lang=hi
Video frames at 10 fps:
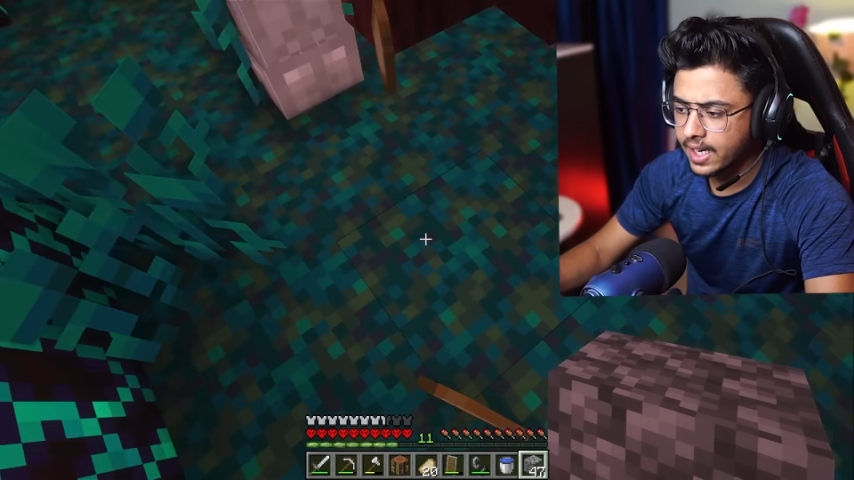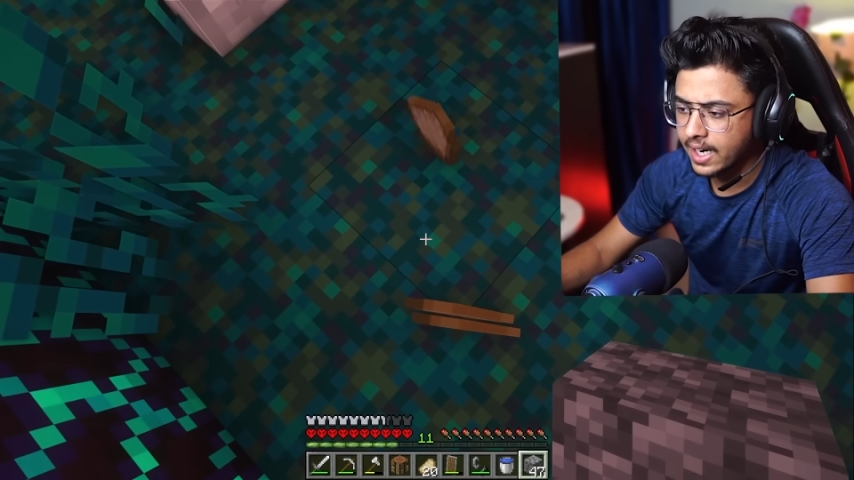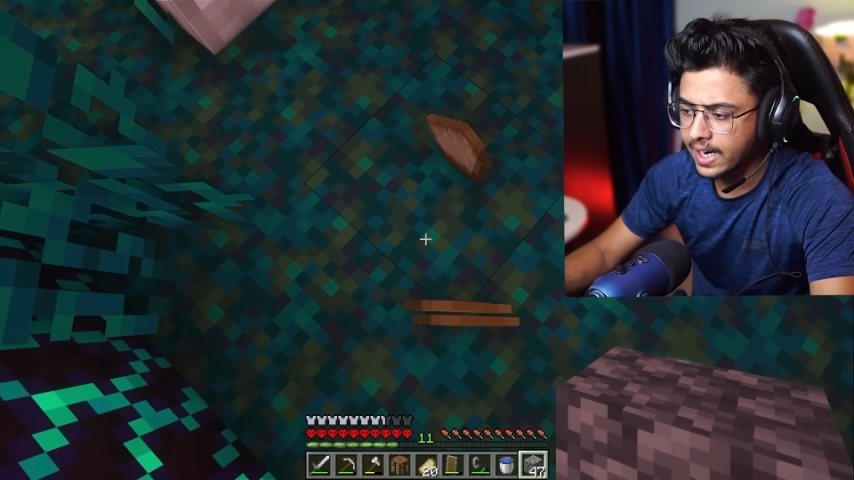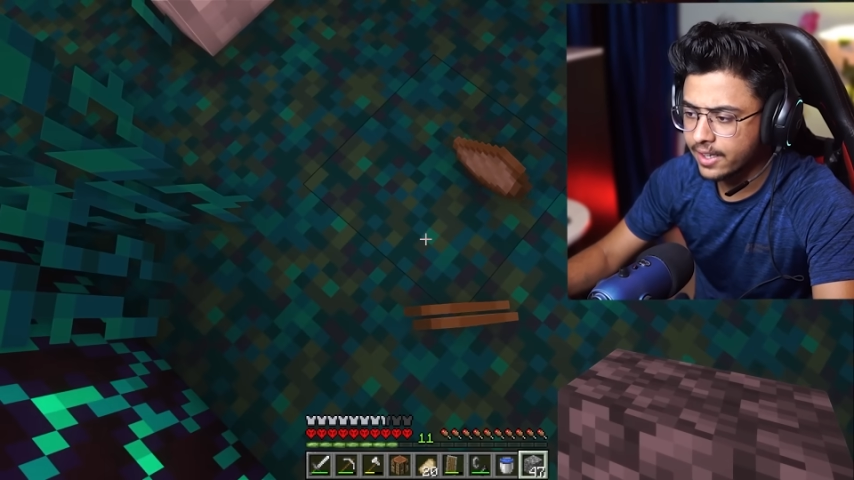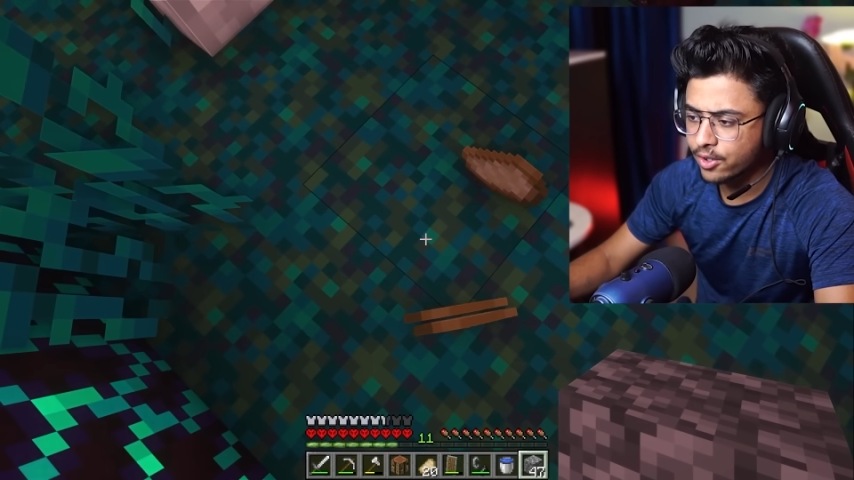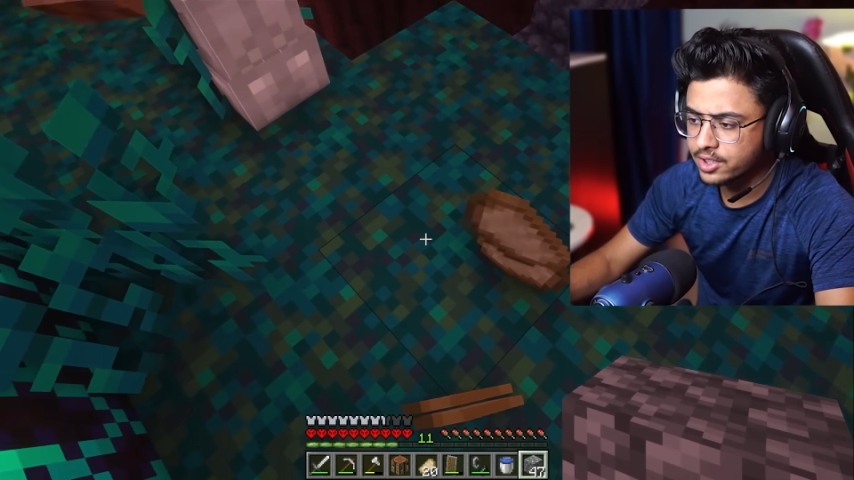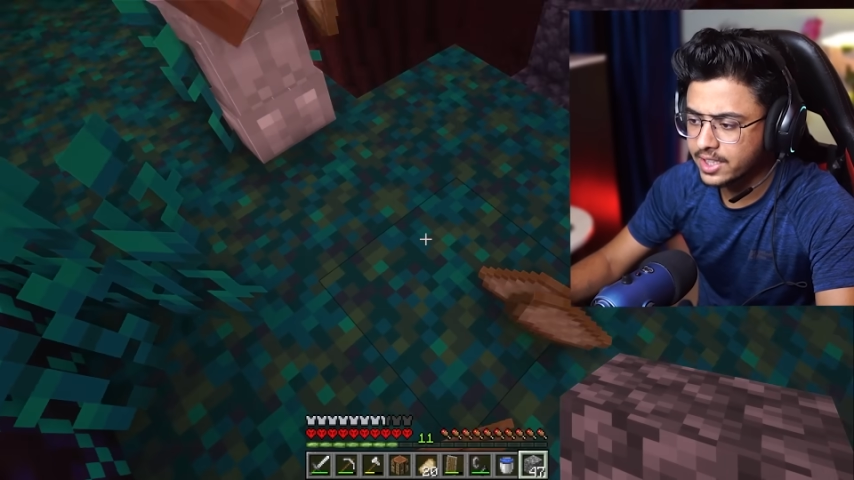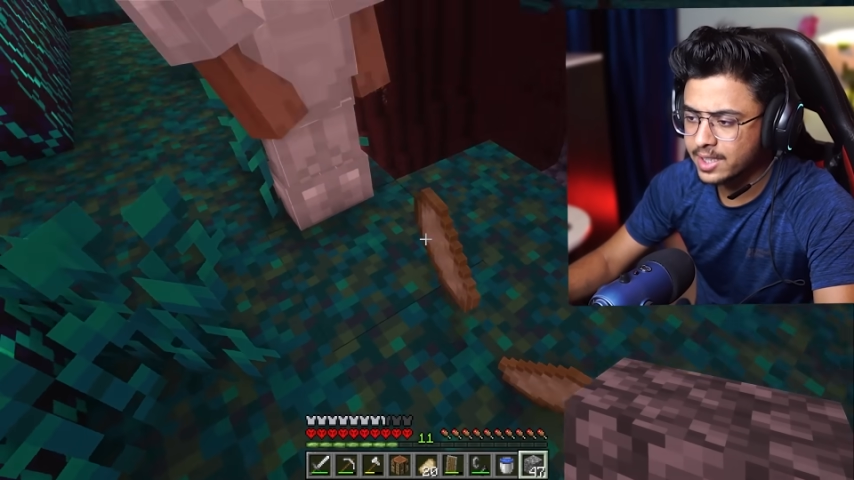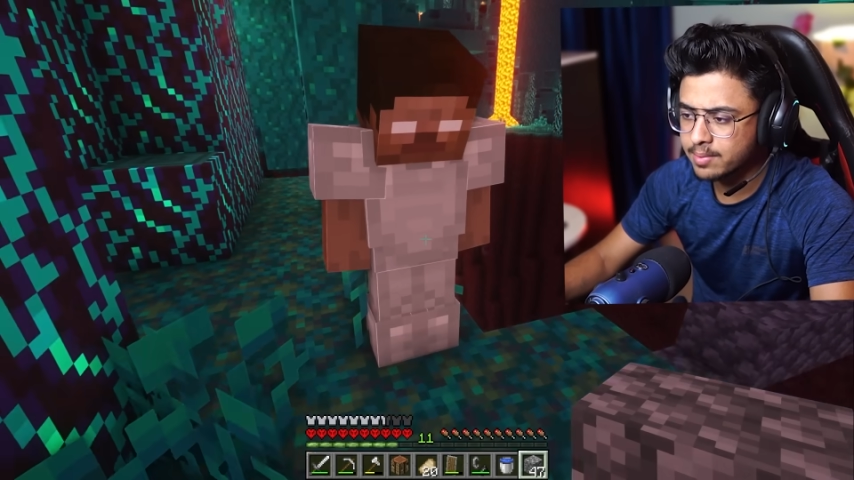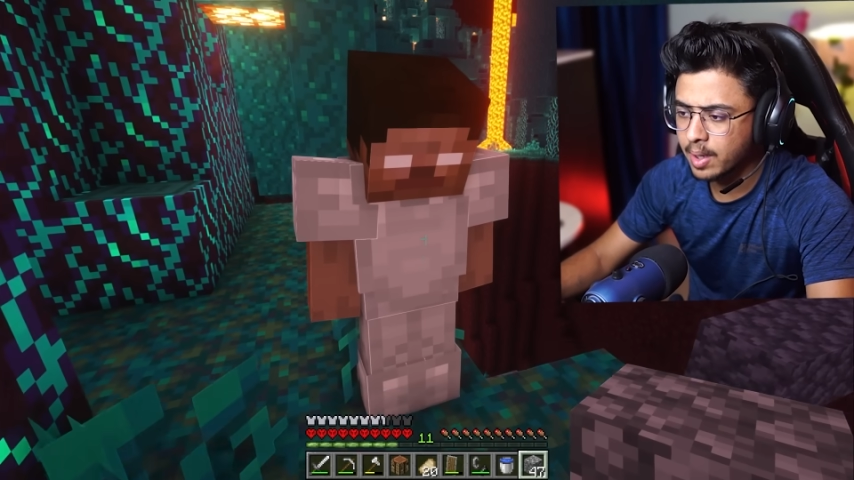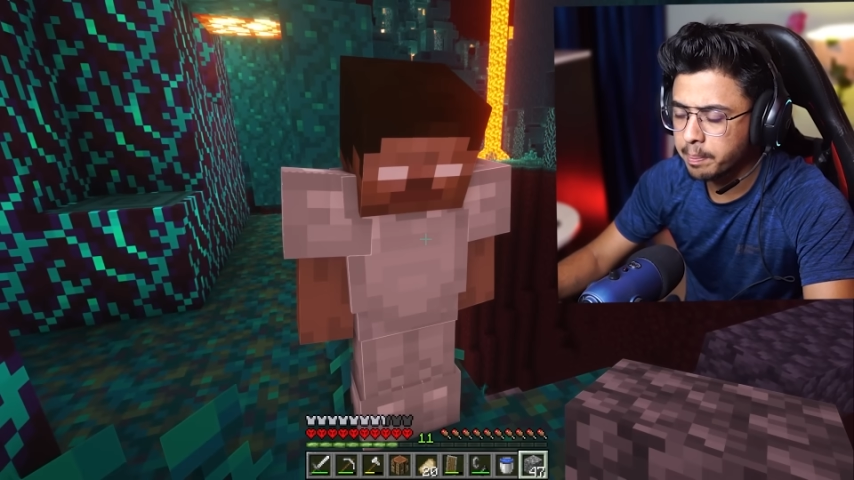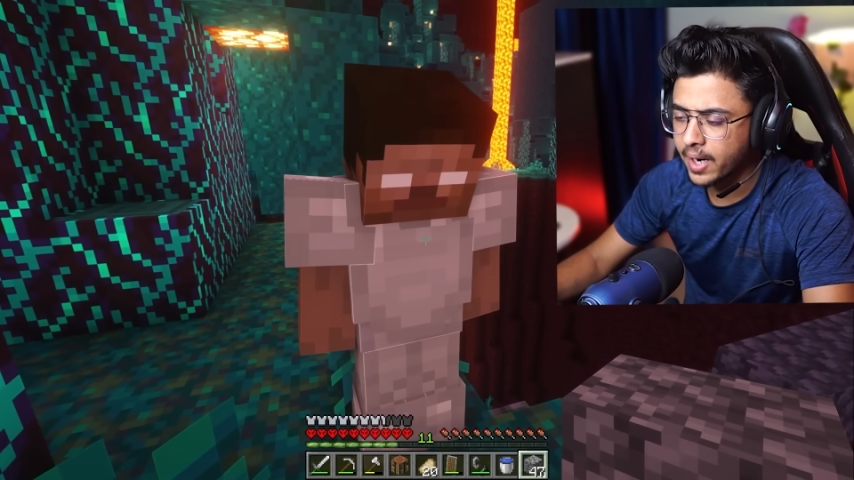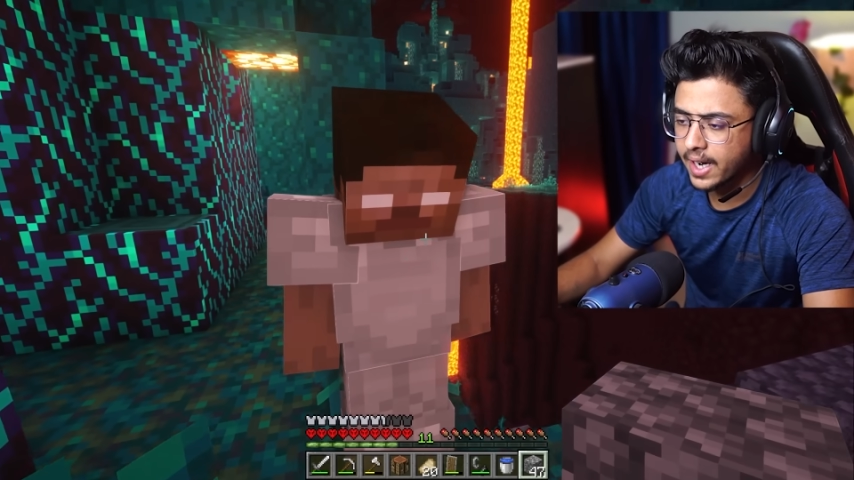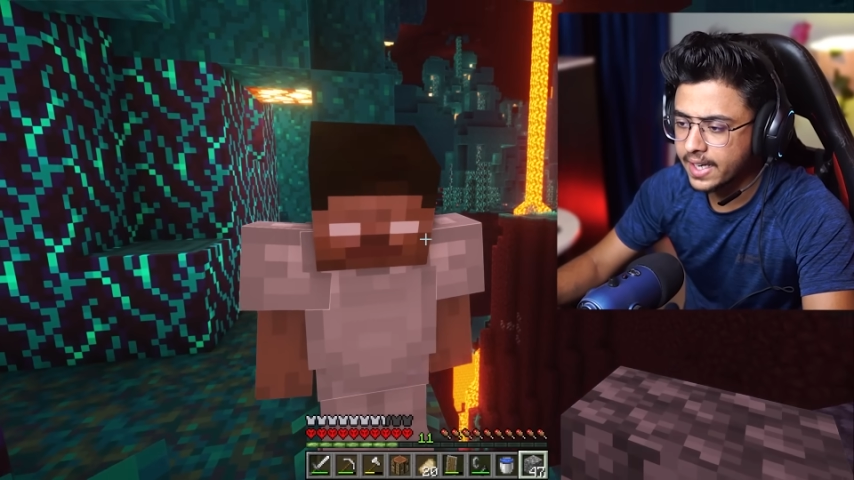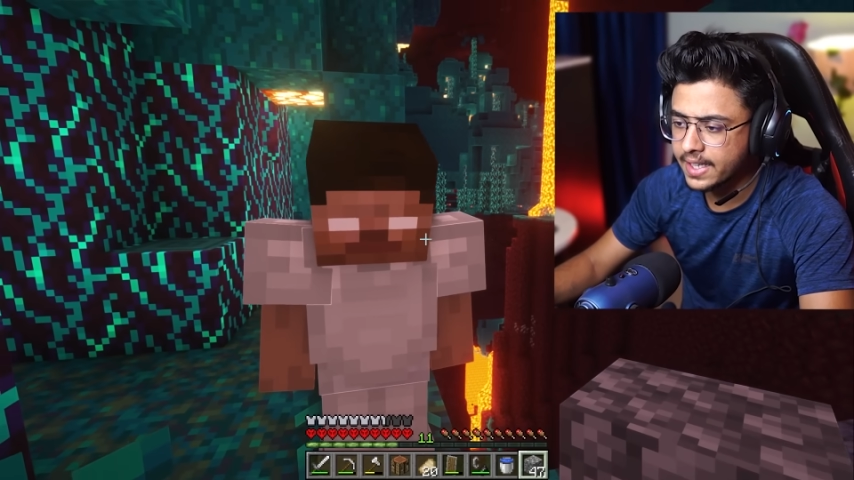ये हार्डकोर सीरीज में हम
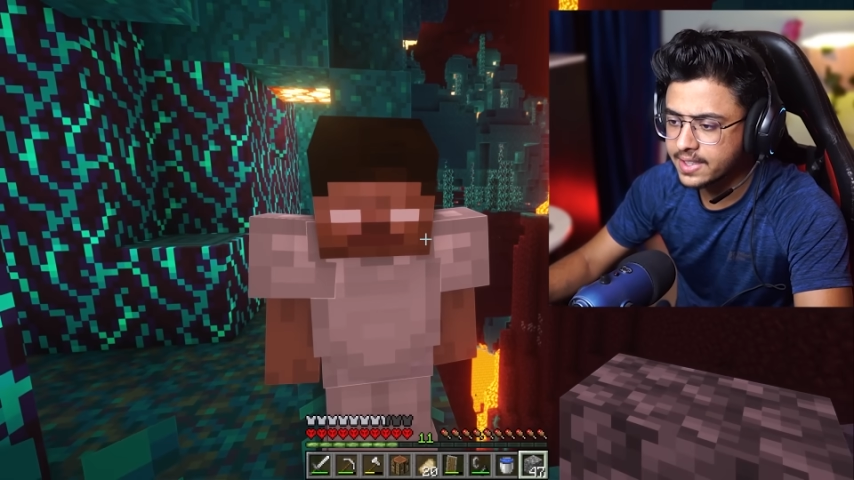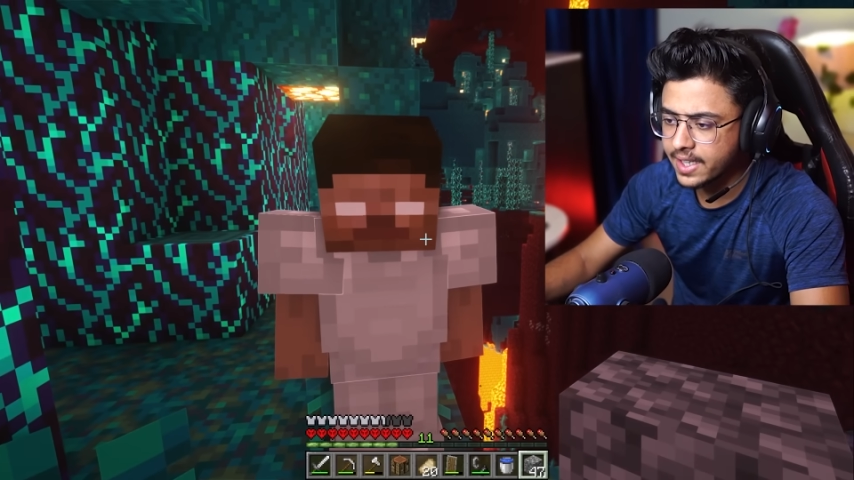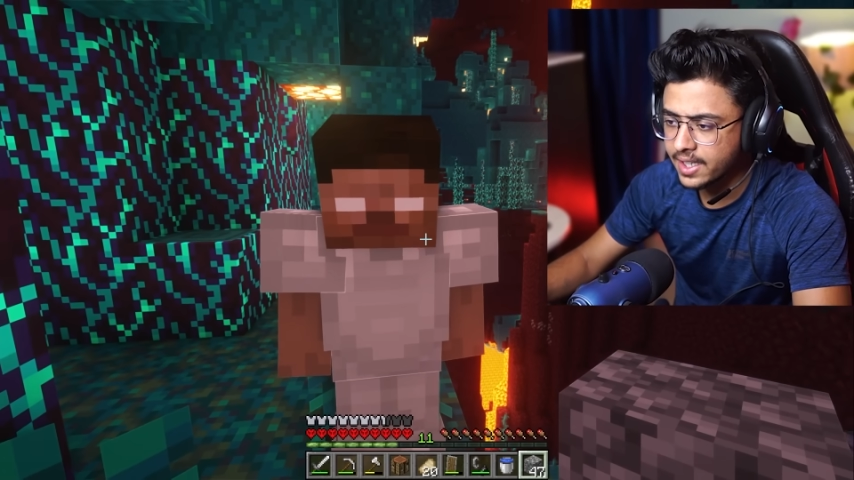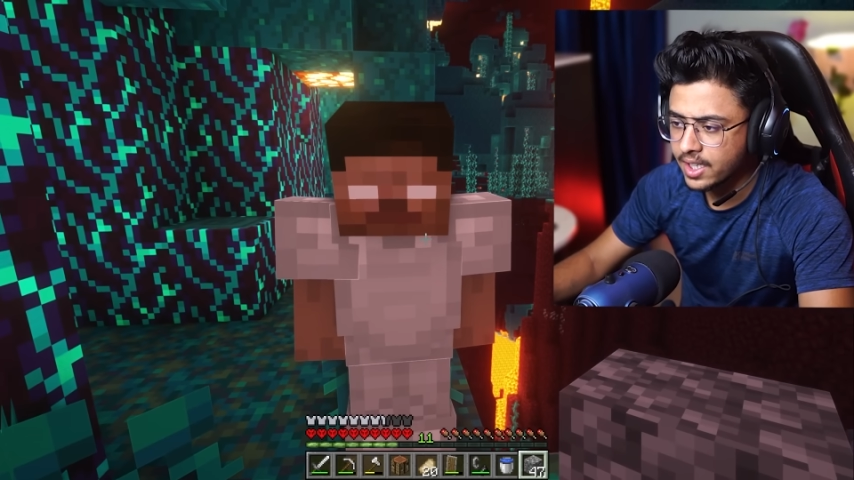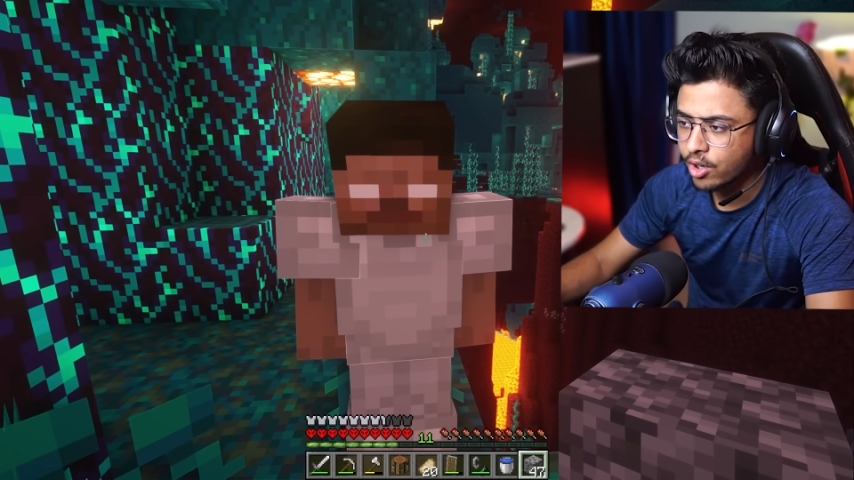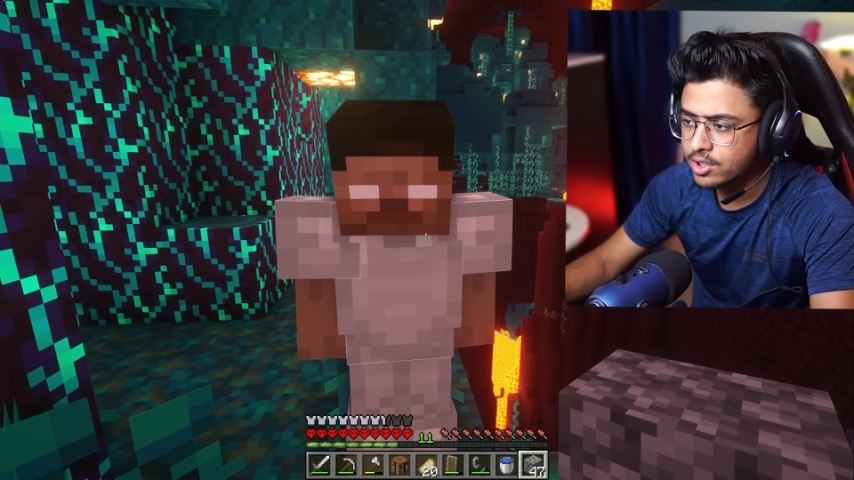पार्टनर्स हैं